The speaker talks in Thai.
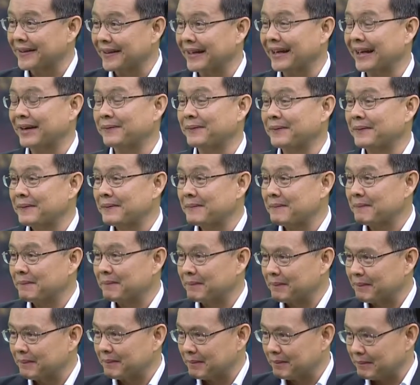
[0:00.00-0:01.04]
นะครับ
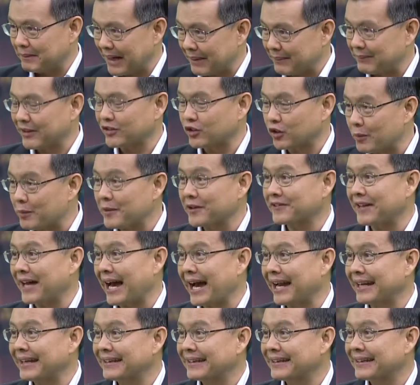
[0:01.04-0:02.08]
มาผสมผสา
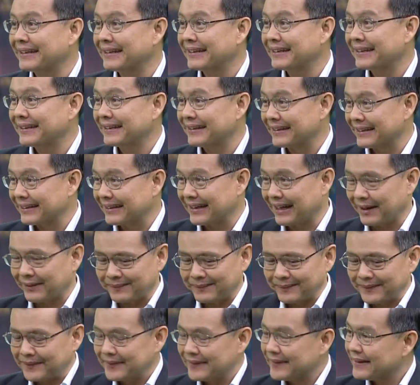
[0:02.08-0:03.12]
นกับ
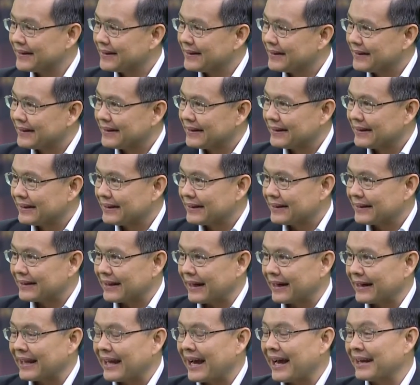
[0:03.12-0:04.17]

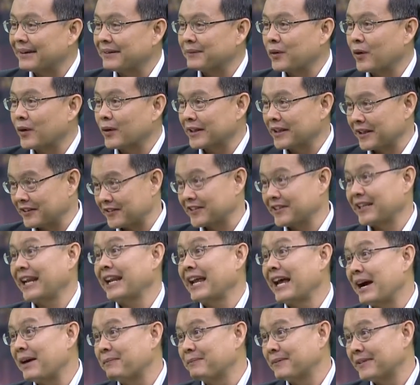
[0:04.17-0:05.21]
ทางด้านพวก Tech
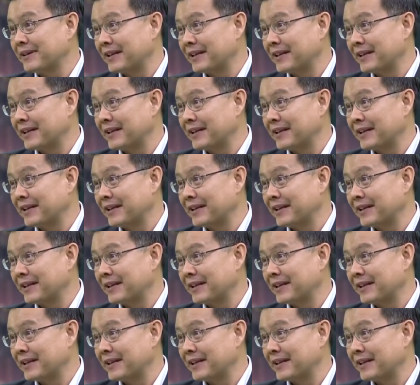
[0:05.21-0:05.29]
Startup